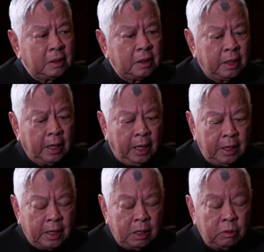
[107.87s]
thì kể
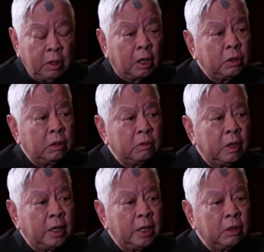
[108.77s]
ra lúc nhỏ tôi cũng có
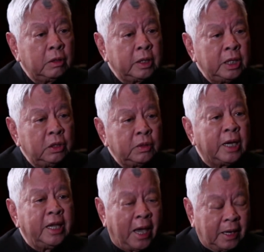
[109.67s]
hơi có khiếu ca
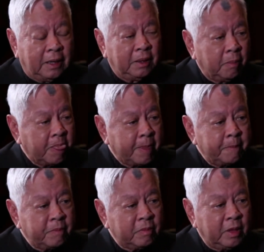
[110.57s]
nhạc,
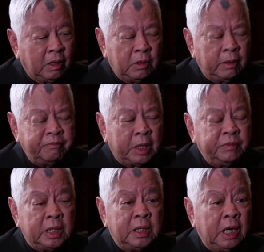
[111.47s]
thì cũng âm âm
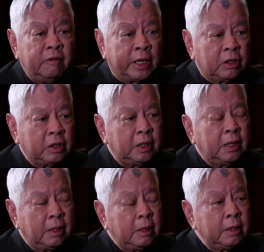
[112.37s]
ư ư vậy thôi.
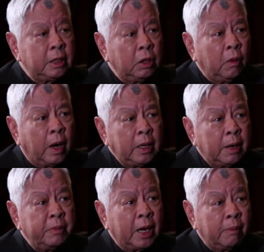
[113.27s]
Thì khoảng
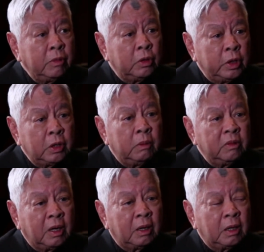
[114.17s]
năm mười lăm tuổi tôi
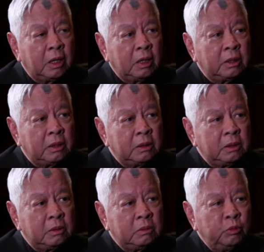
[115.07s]
cũng có
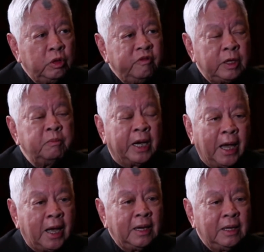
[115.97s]
muốn viết một bài
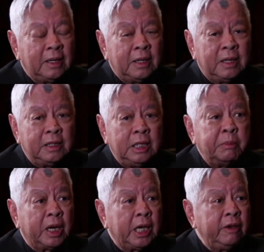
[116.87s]
hát, nhưng
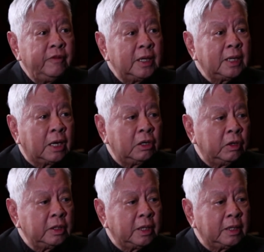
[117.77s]
mà khi viết ra
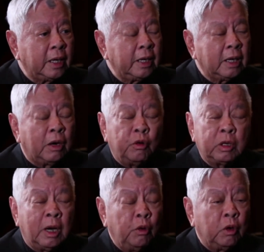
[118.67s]
rồi ừ. thì thấy cái câu
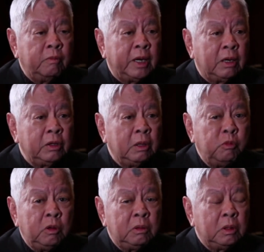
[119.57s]
đầu của mình nó giống